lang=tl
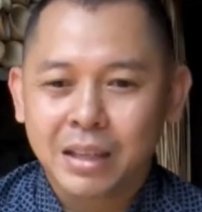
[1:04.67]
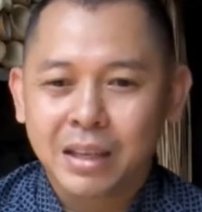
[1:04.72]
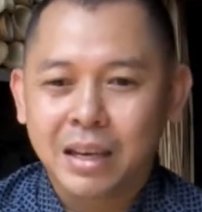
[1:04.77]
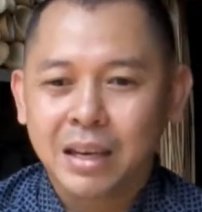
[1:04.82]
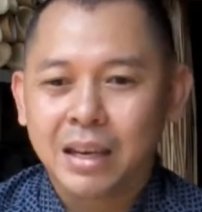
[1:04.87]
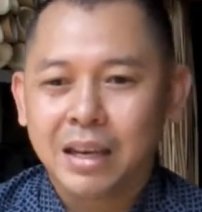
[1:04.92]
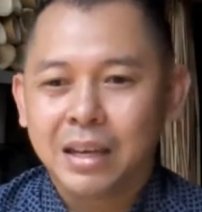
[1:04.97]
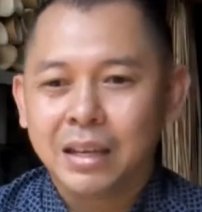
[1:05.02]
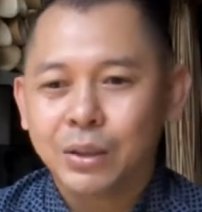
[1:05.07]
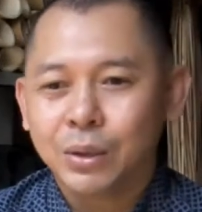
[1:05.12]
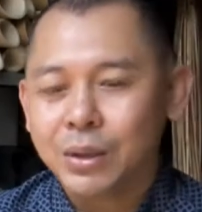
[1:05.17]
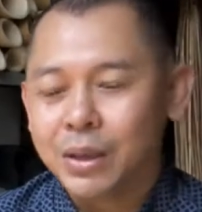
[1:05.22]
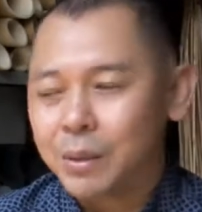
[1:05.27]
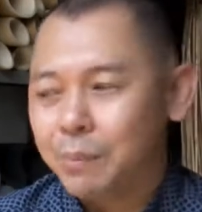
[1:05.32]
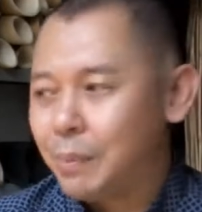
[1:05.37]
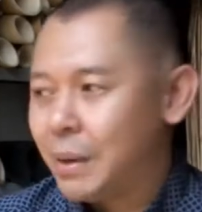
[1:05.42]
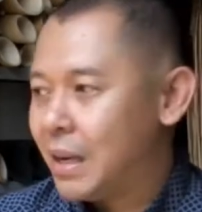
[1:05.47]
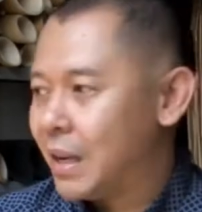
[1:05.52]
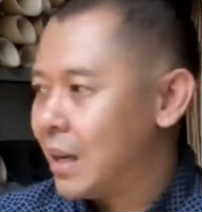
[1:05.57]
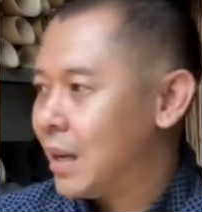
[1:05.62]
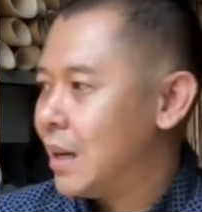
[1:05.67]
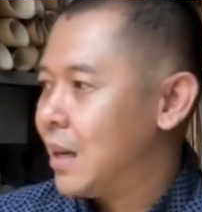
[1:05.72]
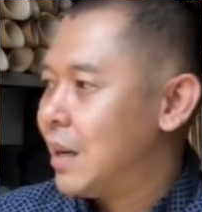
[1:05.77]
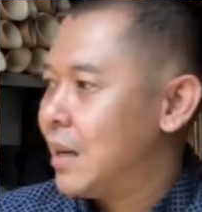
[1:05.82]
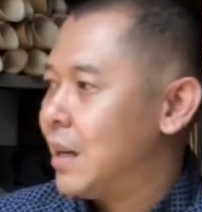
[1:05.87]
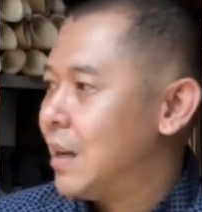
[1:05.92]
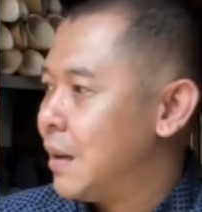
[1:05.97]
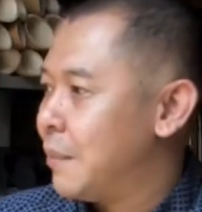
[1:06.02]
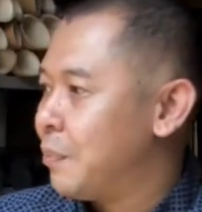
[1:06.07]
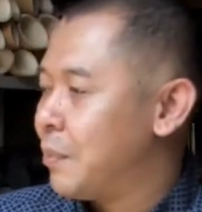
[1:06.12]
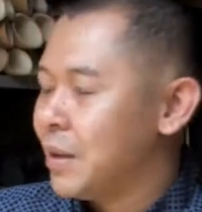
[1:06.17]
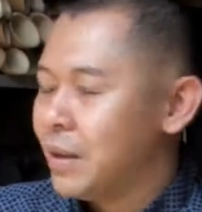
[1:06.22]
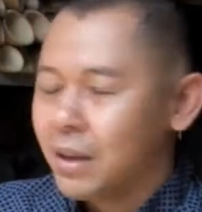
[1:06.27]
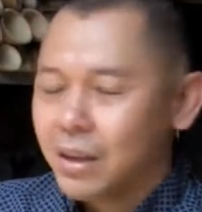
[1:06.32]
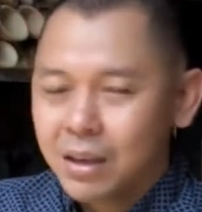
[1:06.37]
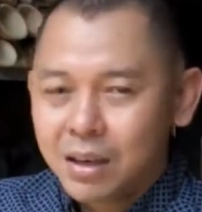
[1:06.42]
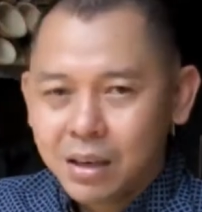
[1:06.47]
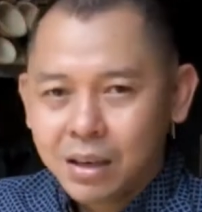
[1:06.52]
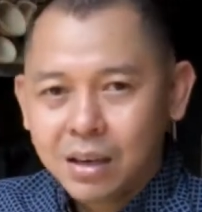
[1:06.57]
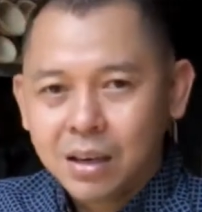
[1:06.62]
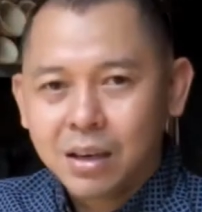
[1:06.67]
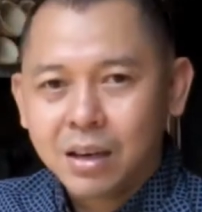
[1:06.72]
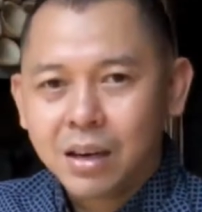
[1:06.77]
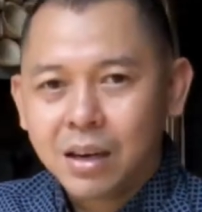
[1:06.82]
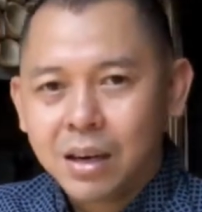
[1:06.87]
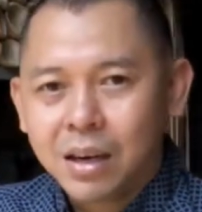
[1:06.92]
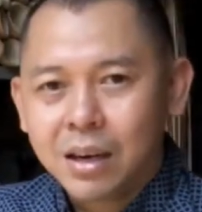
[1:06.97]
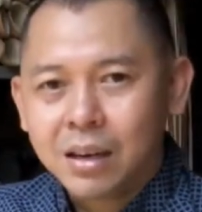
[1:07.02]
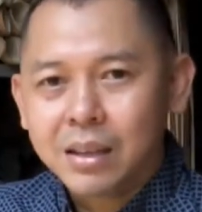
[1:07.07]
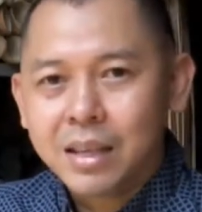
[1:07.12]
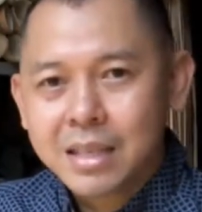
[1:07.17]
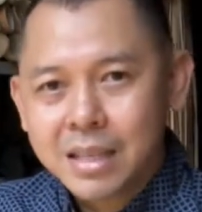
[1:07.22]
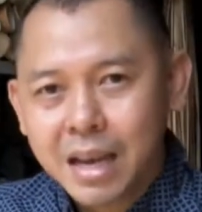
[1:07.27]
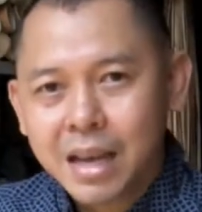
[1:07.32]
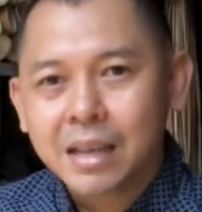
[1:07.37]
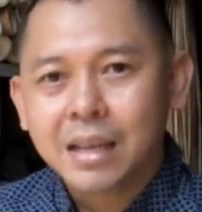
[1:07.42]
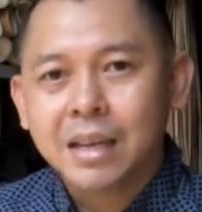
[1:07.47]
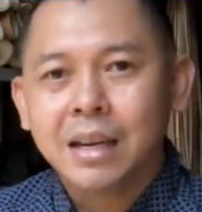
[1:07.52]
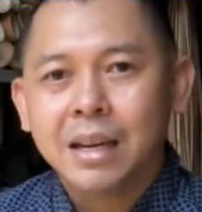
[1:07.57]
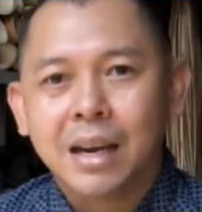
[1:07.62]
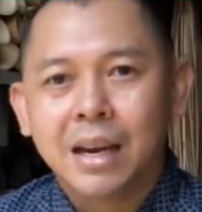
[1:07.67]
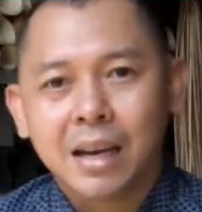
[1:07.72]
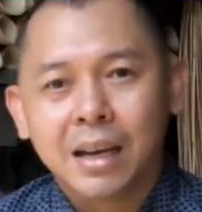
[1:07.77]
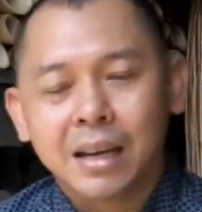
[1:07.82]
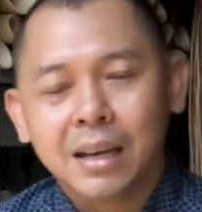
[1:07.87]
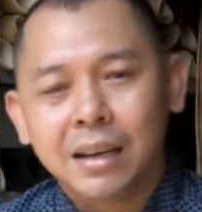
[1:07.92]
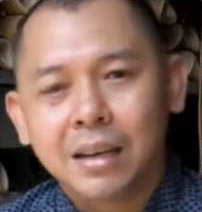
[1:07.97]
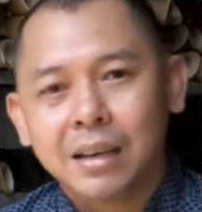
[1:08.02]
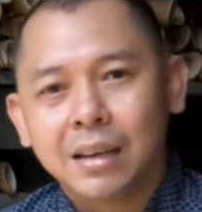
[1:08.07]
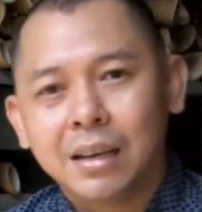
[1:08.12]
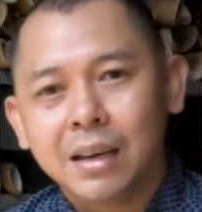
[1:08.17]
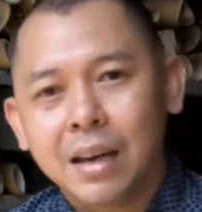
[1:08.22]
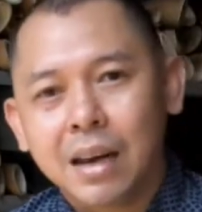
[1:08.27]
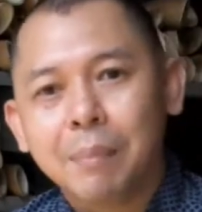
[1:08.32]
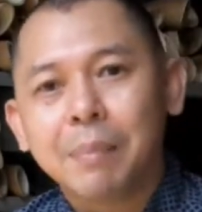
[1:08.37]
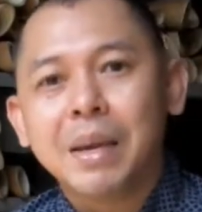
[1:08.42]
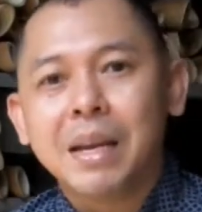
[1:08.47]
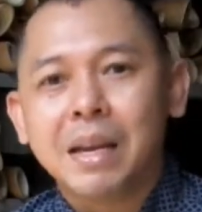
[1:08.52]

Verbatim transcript: ko at uh, ito na yung pinaka uh, design na na aking